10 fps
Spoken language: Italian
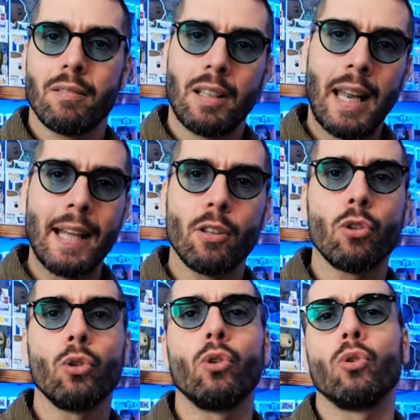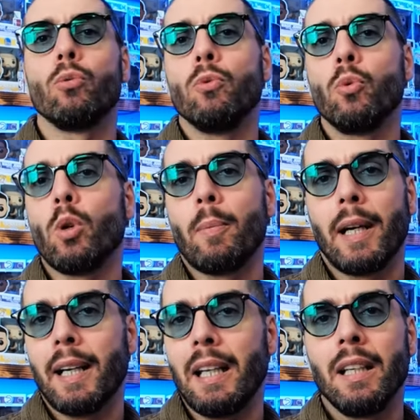letto o comunque
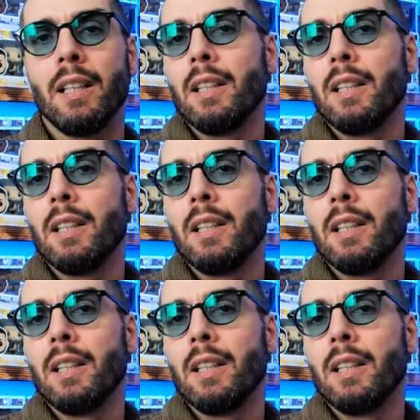magari